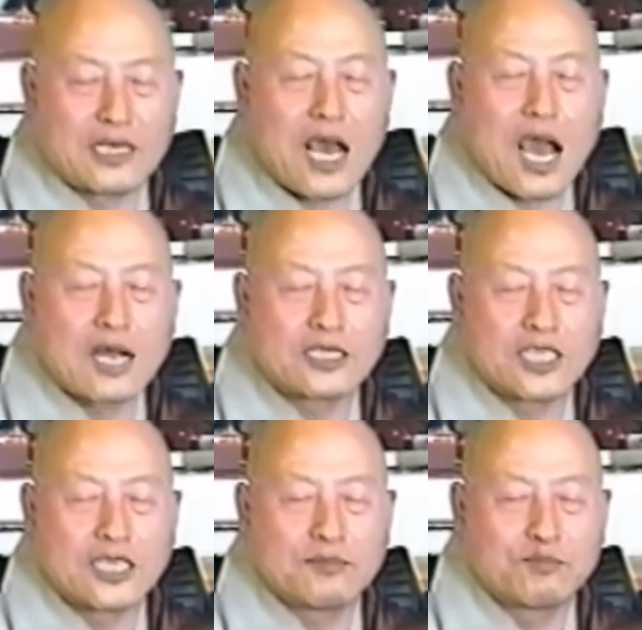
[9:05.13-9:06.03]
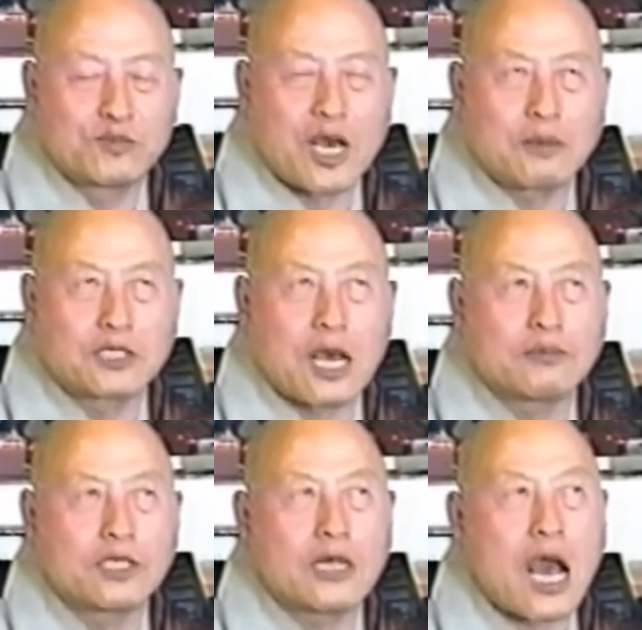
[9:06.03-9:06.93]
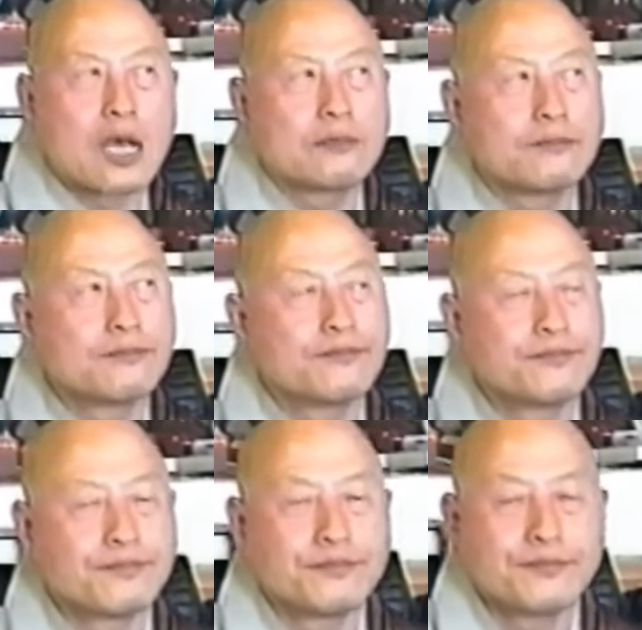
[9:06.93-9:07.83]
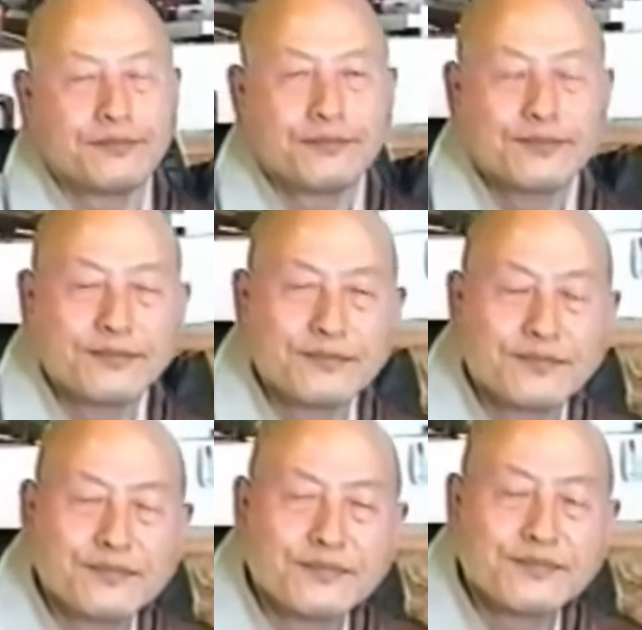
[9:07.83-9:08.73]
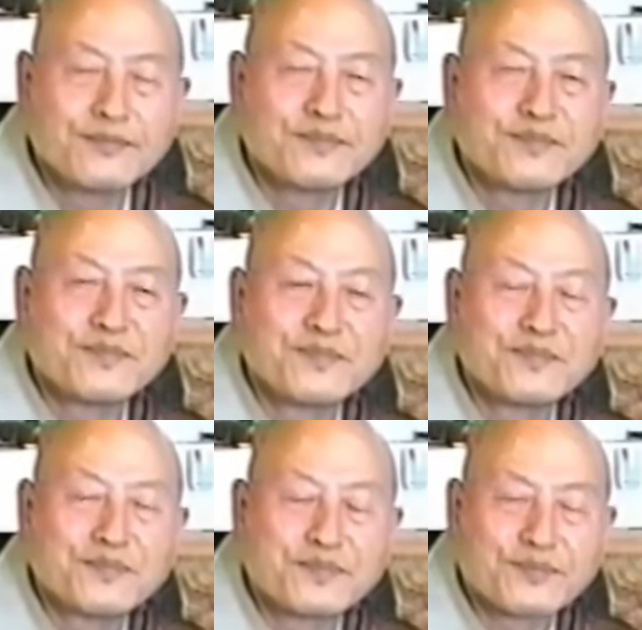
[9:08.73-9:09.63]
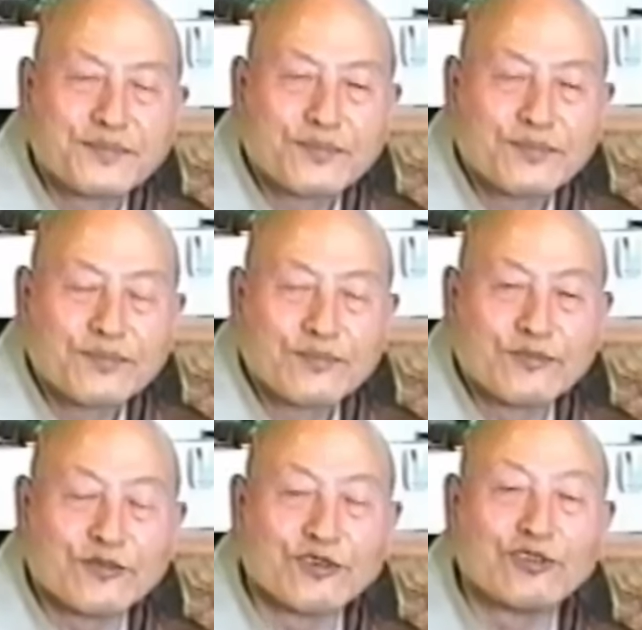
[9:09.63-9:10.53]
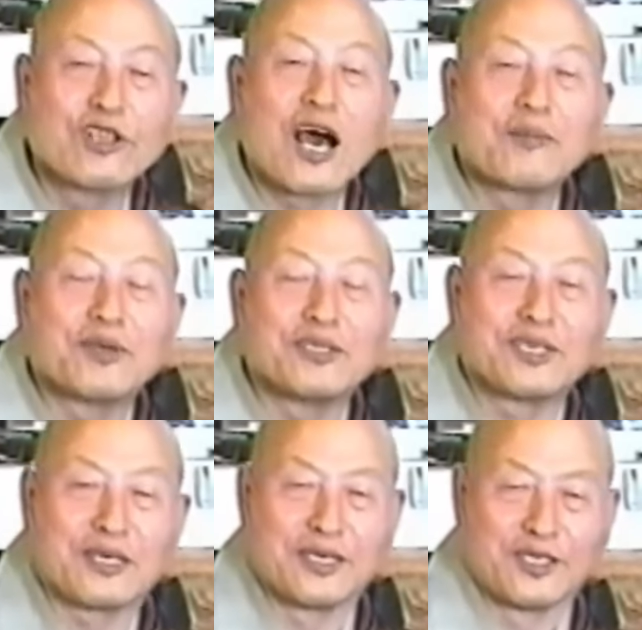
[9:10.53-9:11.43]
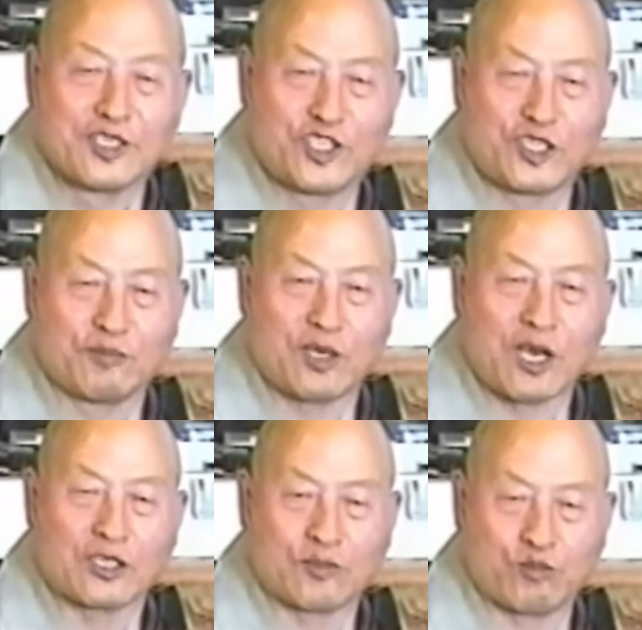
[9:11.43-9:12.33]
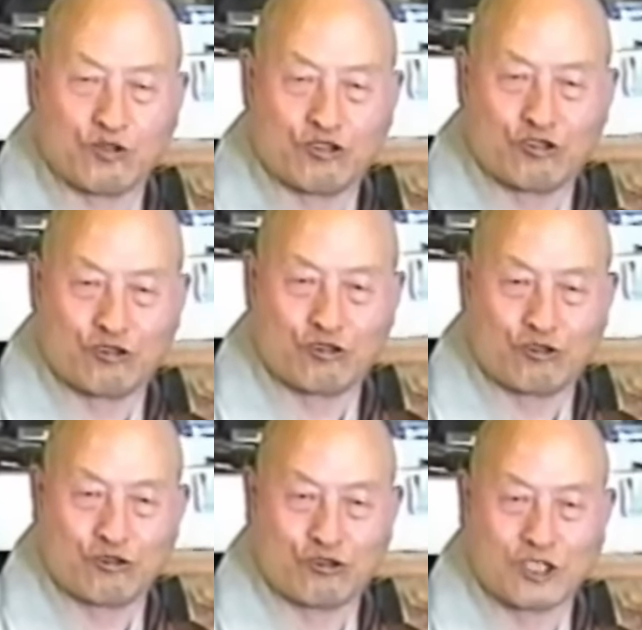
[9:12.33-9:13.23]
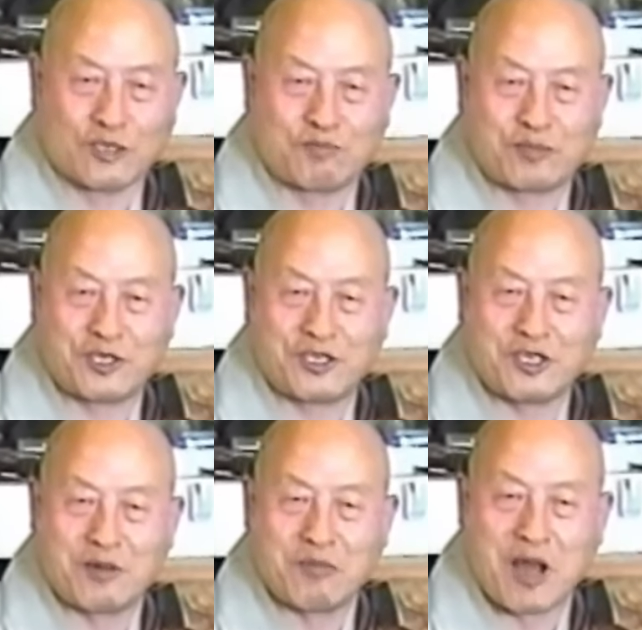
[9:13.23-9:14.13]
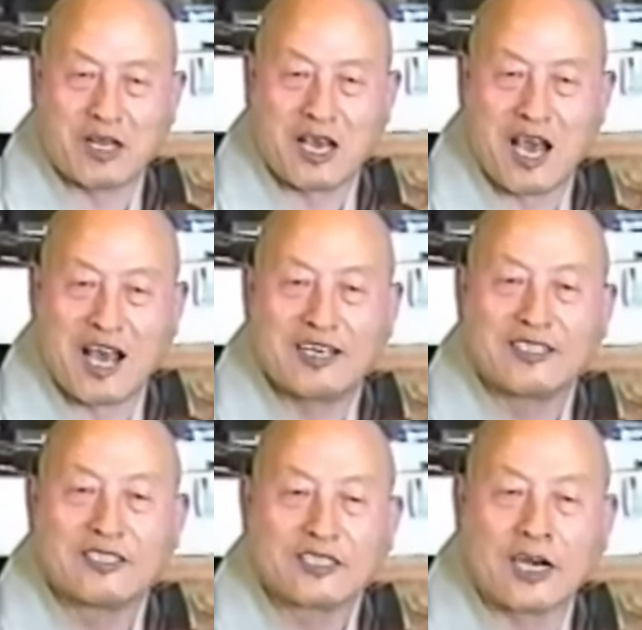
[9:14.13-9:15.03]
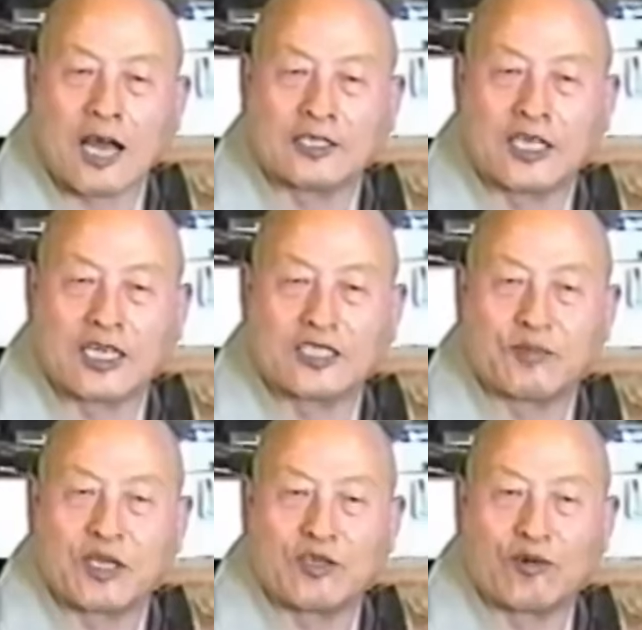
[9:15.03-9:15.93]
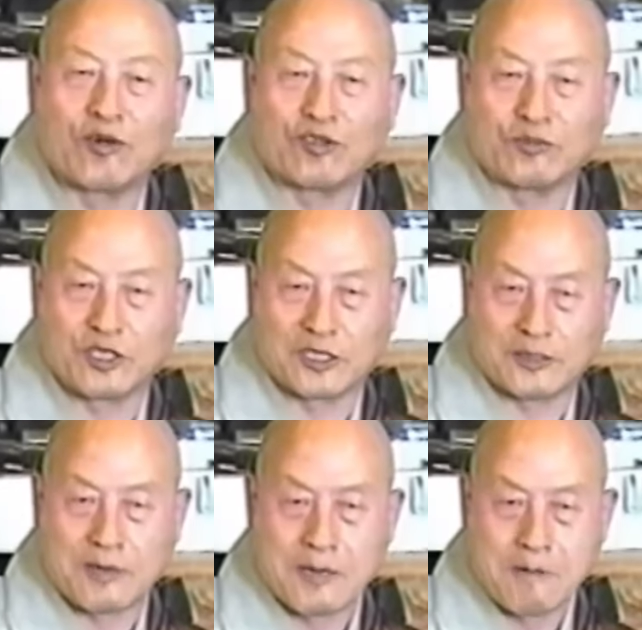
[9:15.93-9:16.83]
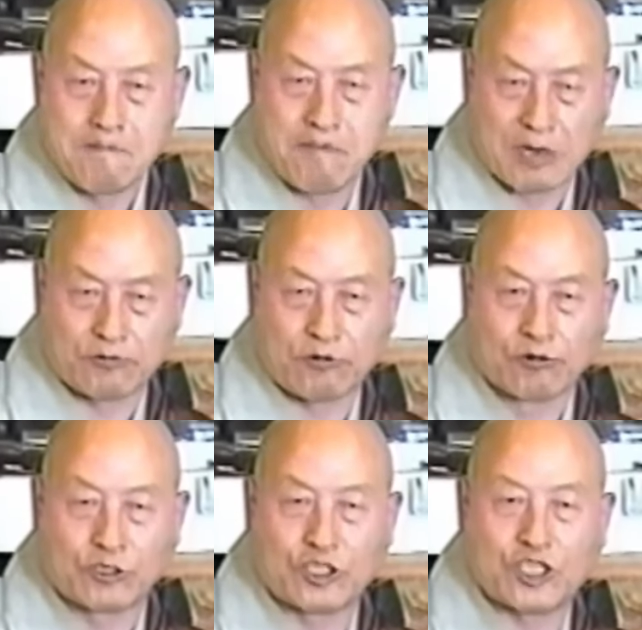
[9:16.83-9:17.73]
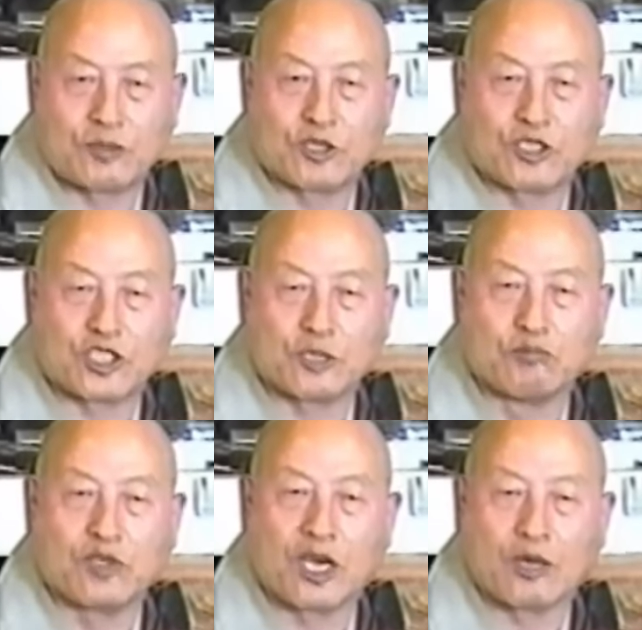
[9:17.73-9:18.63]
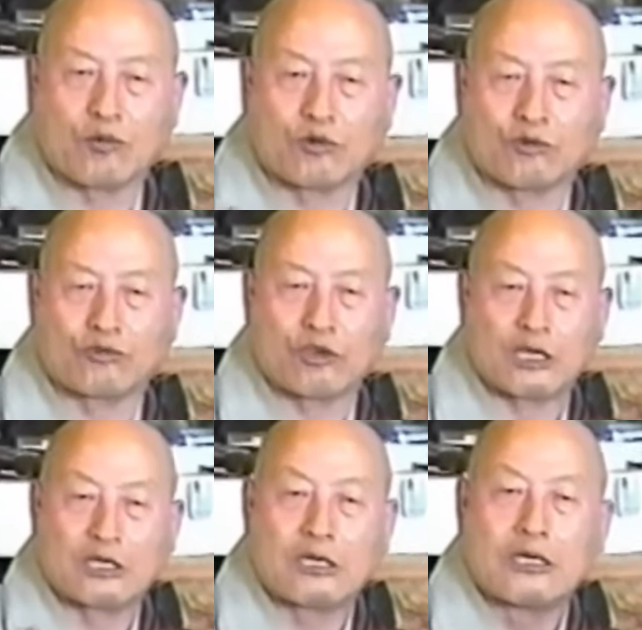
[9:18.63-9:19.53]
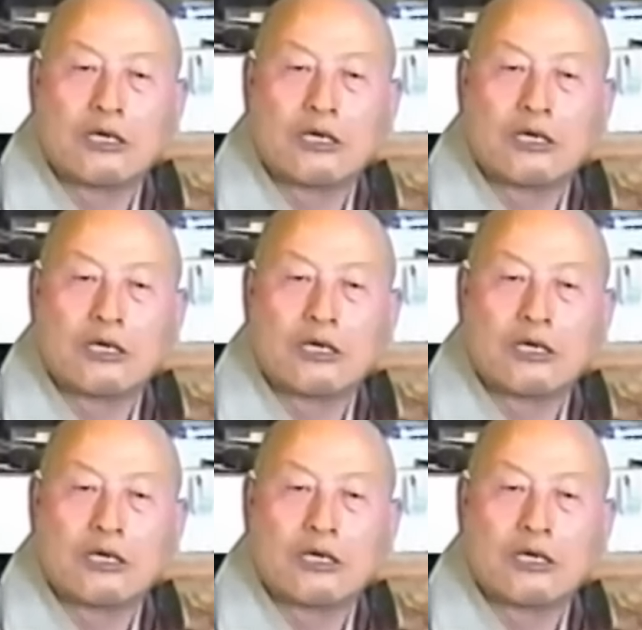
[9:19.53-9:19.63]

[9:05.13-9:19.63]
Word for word: 회장님 감사합니다. 회장님 감사합니다. 그다음 이제 심장에서 부건 피를 말이야 간장에서 맨들어올리는 이었어. 막동을 치면서 심장의 고동 소리가 돼.